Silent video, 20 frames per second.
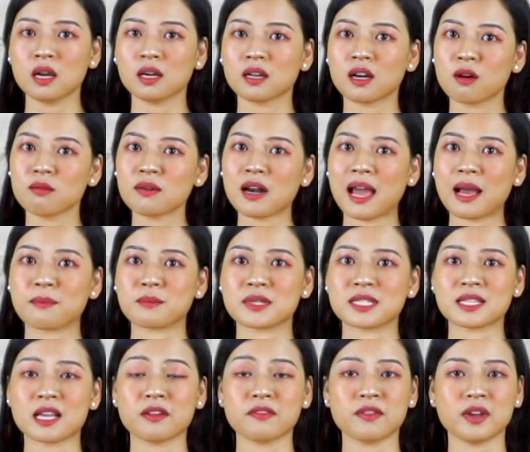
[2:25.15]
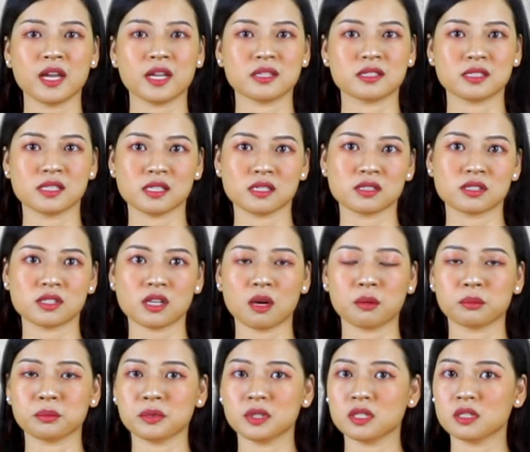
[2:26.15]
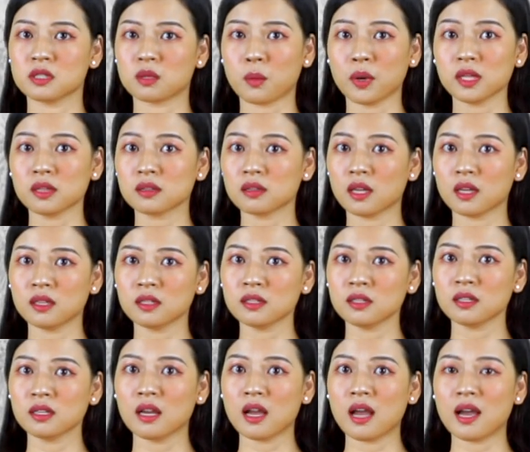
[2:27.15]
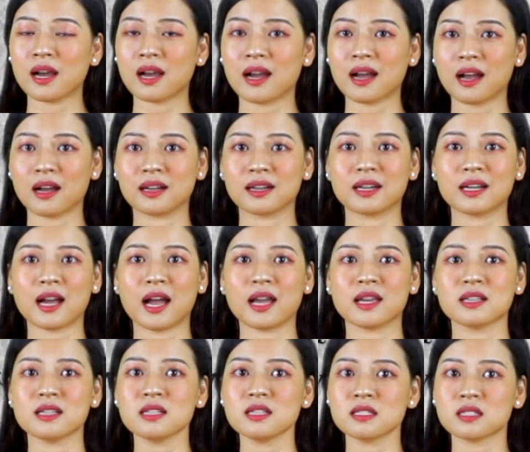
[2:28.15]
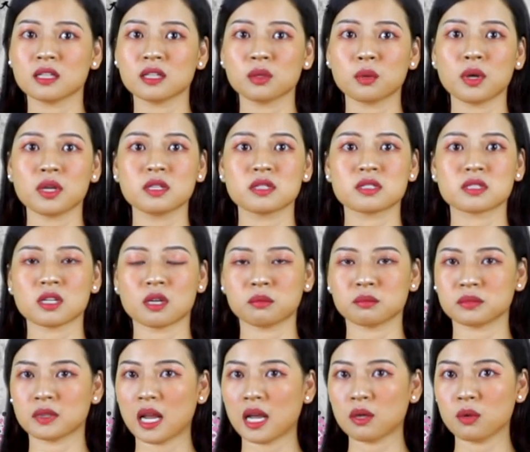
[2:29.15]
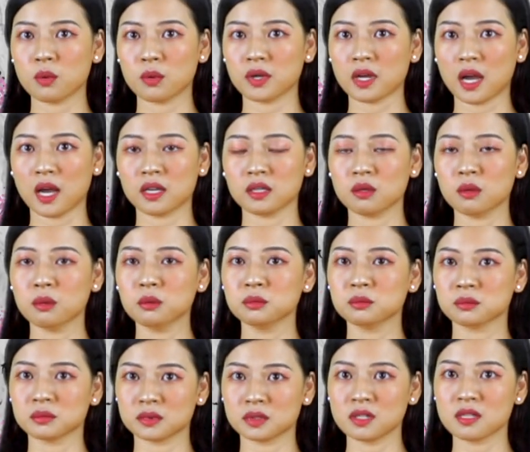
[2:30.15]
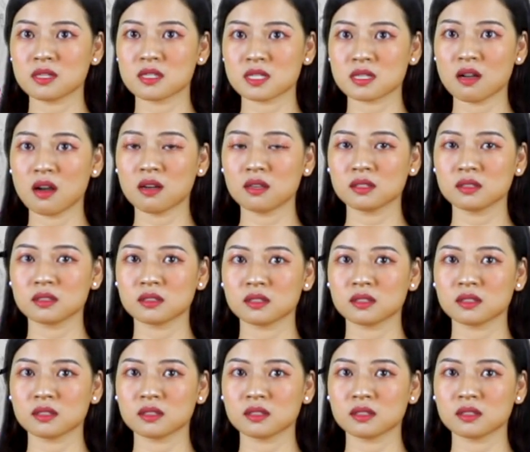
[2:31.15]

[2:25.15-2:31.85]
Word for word: không làm ra vẻ trịnh trọng như Quách Tĩnh, khẳng khái diễn thuyết trong Đại hội Anh hùng Tương Dương.